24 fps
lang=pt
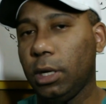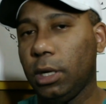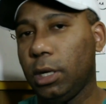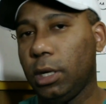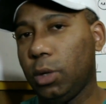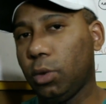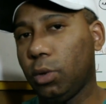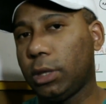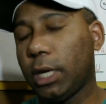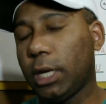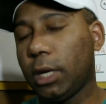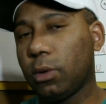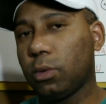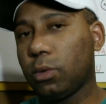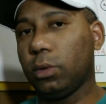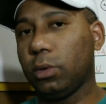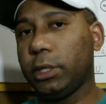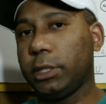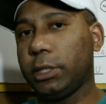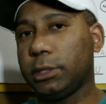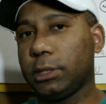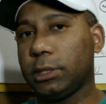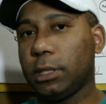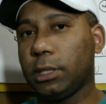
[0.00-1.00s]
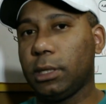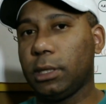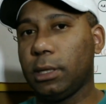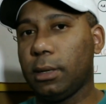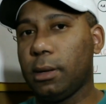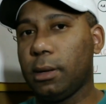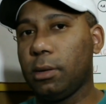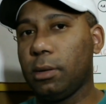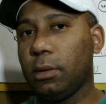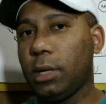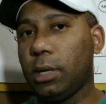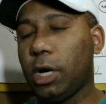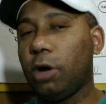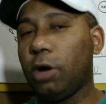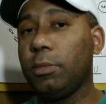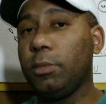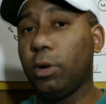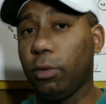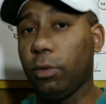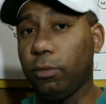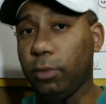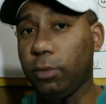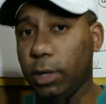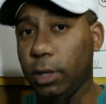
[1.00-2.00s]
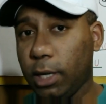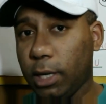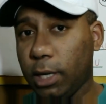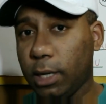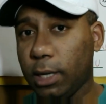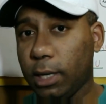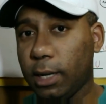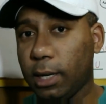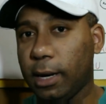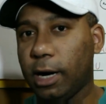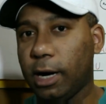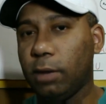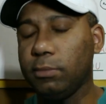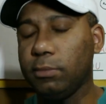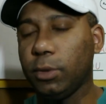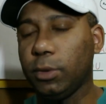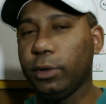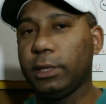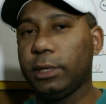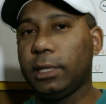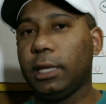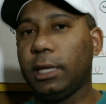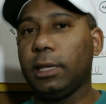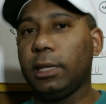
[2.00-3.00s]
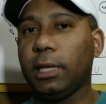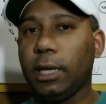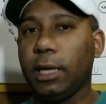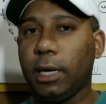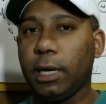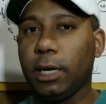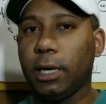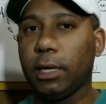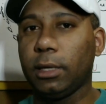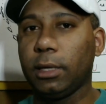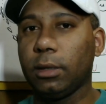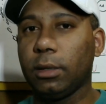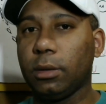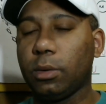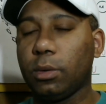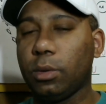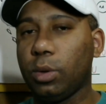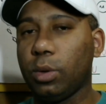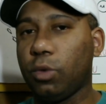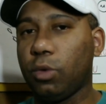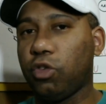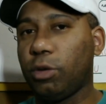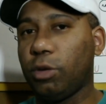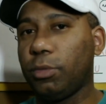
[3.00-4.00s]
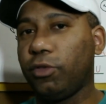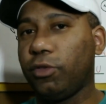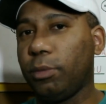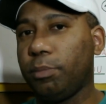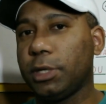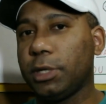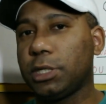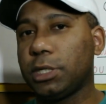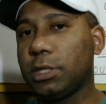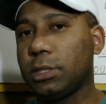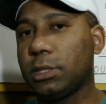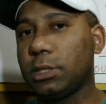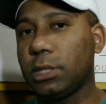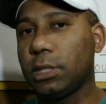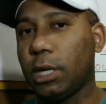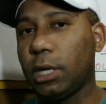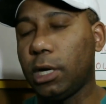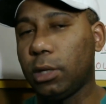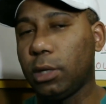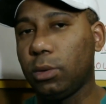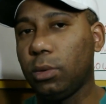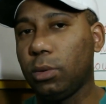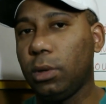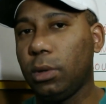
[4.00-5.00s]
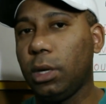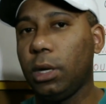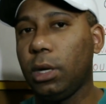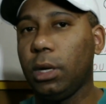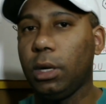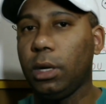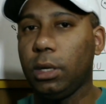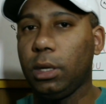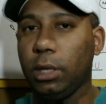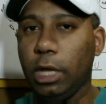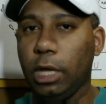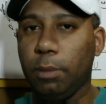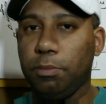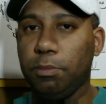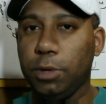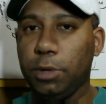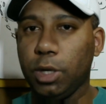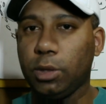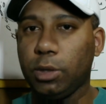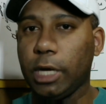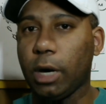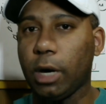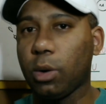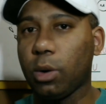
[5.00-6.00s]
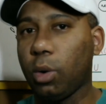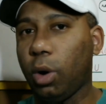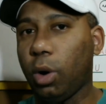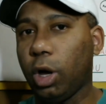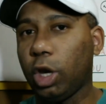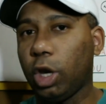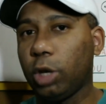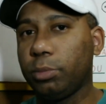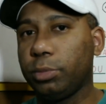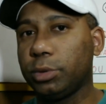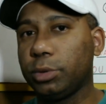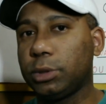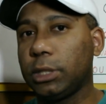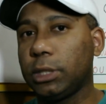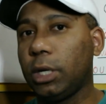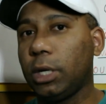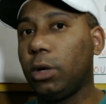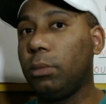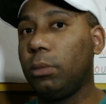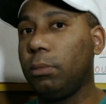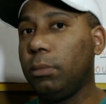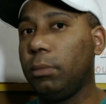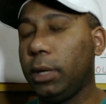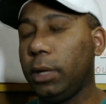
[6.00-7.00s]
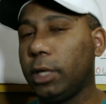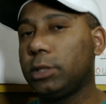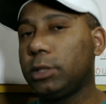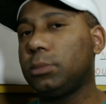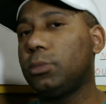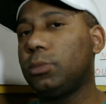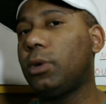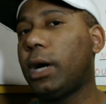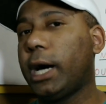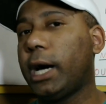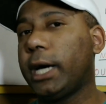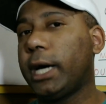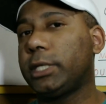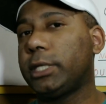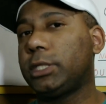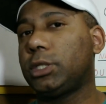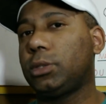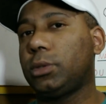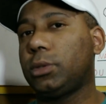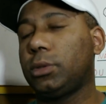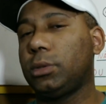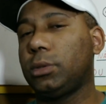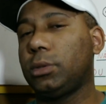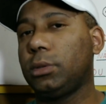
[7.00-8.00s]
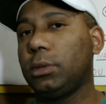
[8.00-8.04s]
E outra coisa, ao meu ver, ao meu entender, conforme eu venho pesquisando, Nibiru e Hercólobos é o mesmo astro.